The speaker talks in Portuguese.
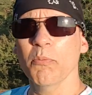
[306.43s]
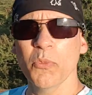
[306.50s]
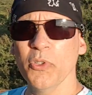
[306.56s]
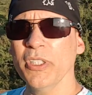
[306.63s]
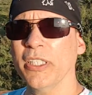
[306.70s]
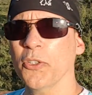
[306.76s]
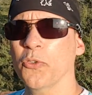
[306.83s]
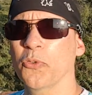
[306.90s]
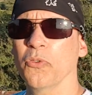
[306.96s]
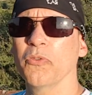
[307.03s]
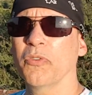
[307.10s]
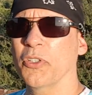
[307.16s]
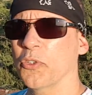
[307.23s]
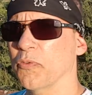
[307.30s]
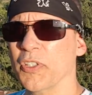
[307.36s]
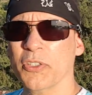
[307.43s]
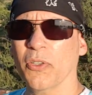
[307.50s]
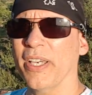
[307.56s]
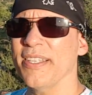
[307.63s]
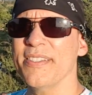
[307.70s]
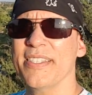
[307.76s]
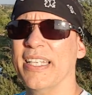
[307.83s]
Muitas chuvas, chuvas
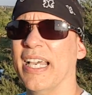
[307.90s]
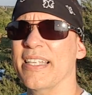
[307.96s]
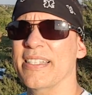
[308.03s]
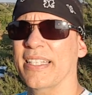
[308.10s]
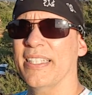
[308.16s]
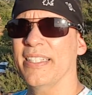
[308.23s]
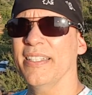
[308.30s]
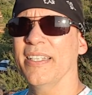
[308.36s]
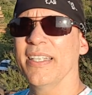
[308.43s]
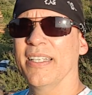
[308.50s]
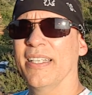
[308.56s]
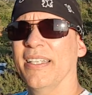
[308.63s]
torrenciais aqui